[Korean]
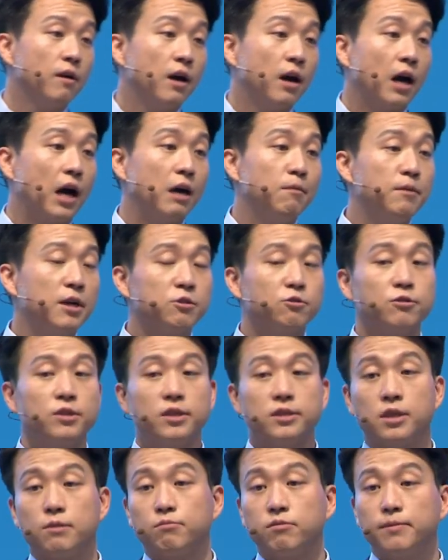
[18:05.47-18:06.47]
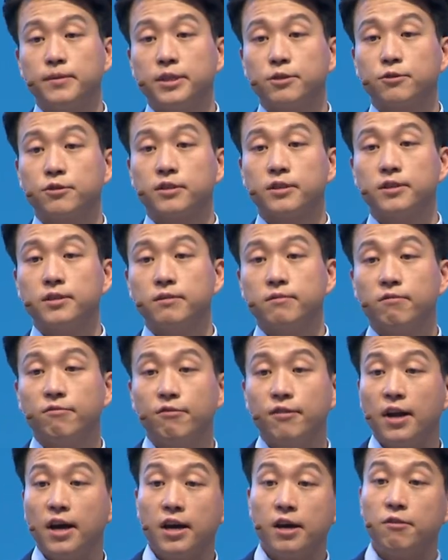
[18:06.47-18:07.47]
아마존의 제프 베조스는
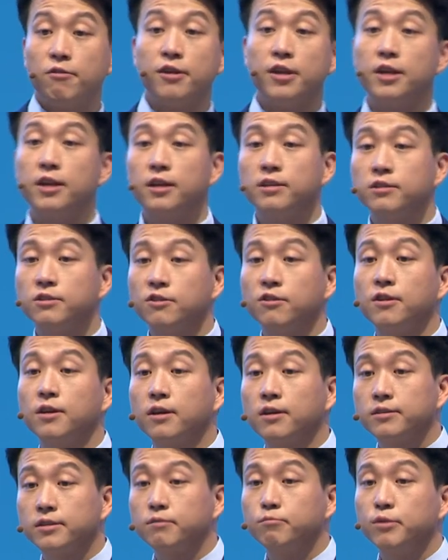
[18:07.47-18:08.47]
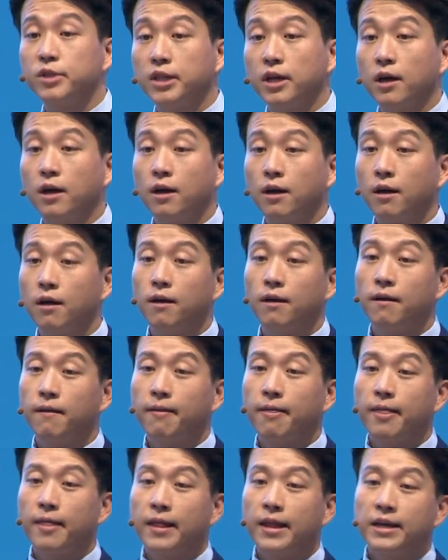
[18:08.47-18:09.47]
플라이휠이라는 전략을 씁니다.
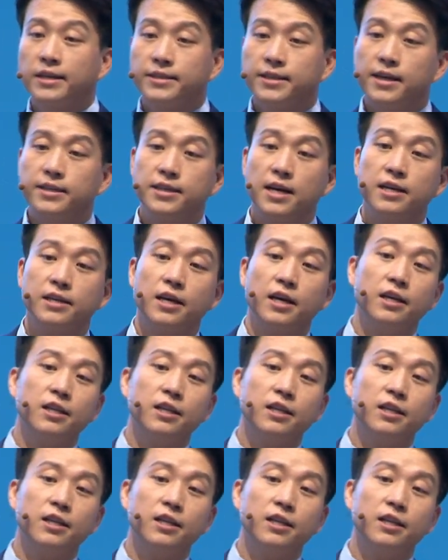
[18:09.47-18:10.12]
세상에